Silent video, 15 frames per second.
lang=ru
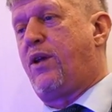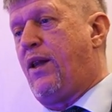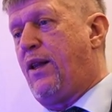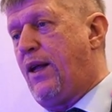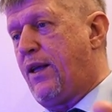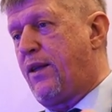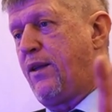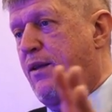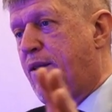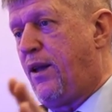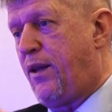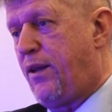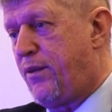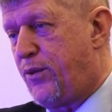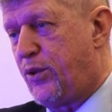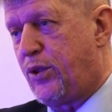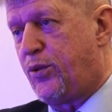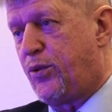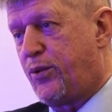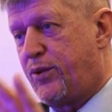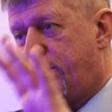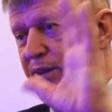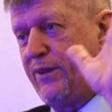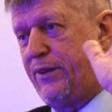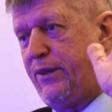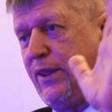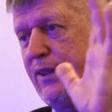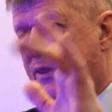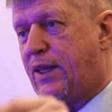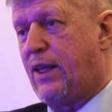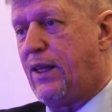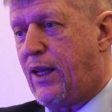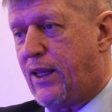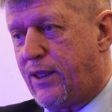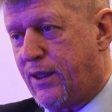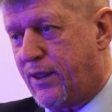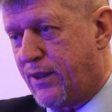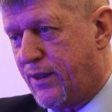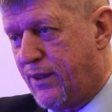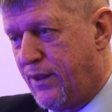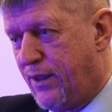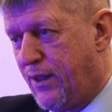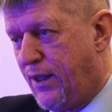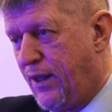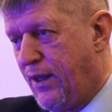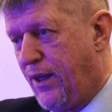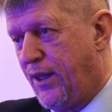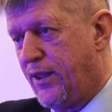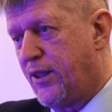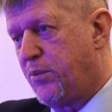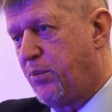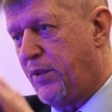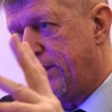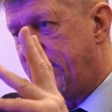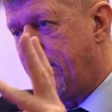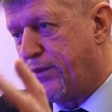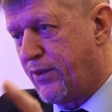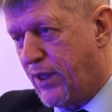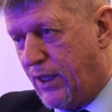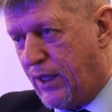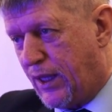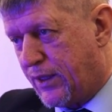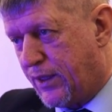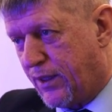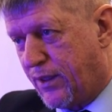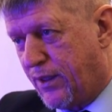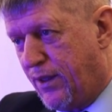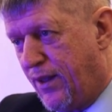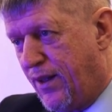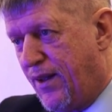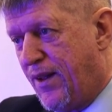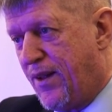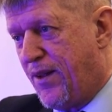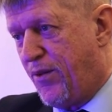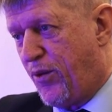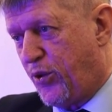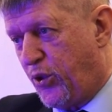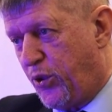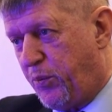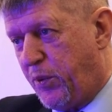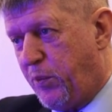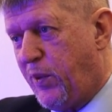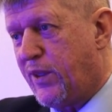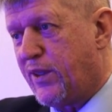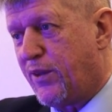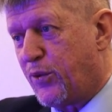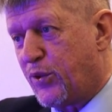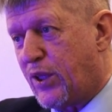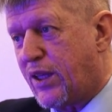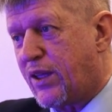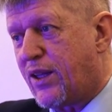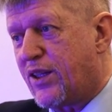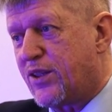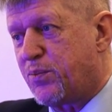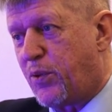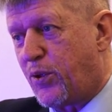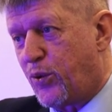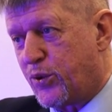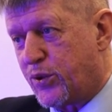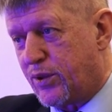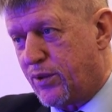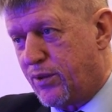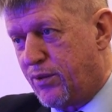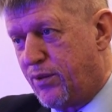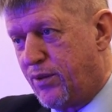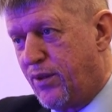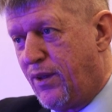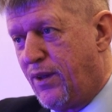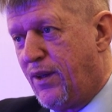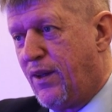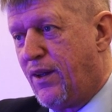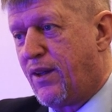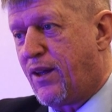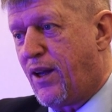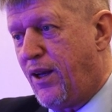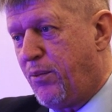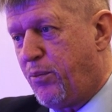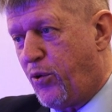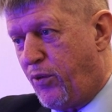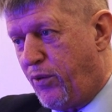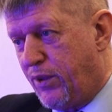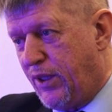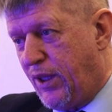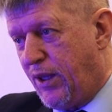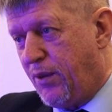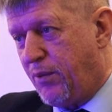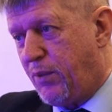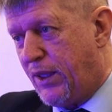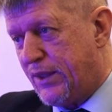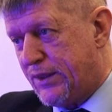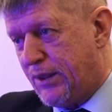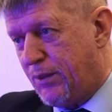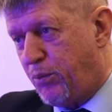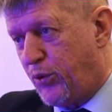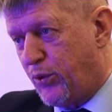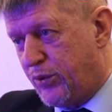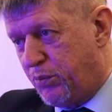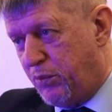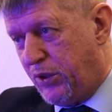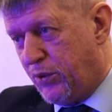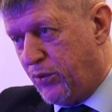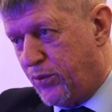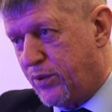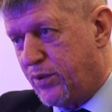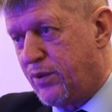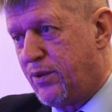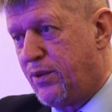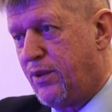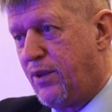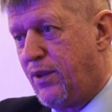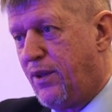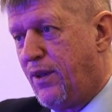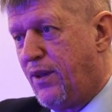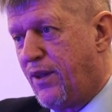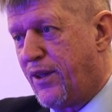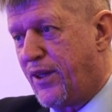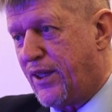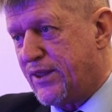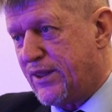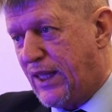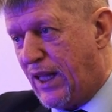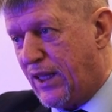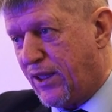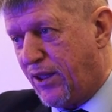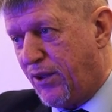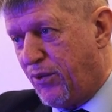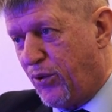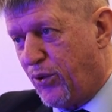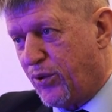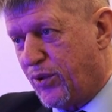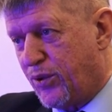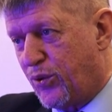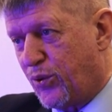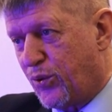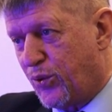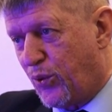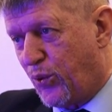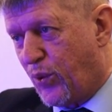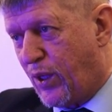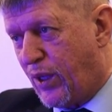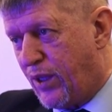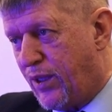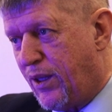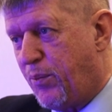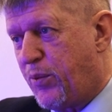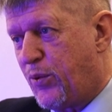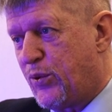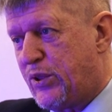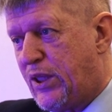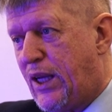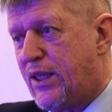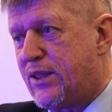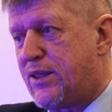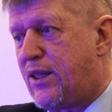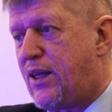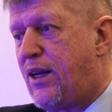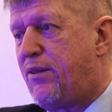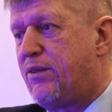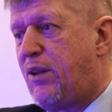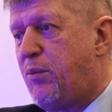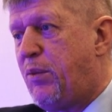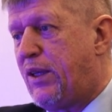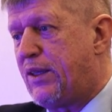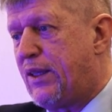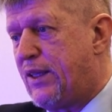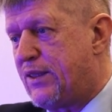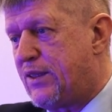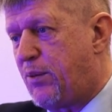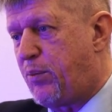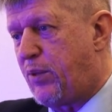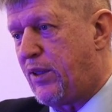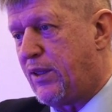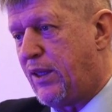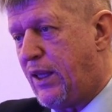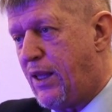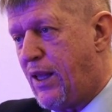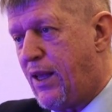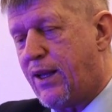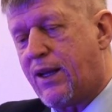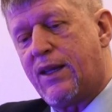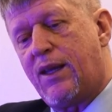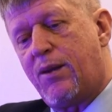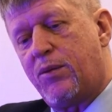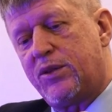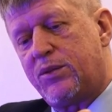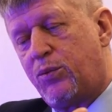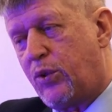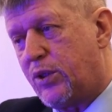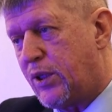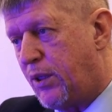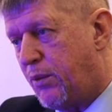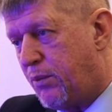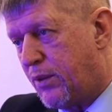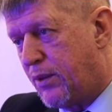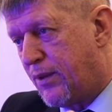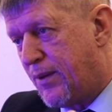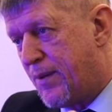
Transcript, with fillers: галактик, да, вот эту вот взвесь галактик, этот массив галактик, вот он примерно вот так и расположен. Калиброванные массы плюс-минус расталкивают друг друга и получается равномерное заполнение. И когда мы смотрим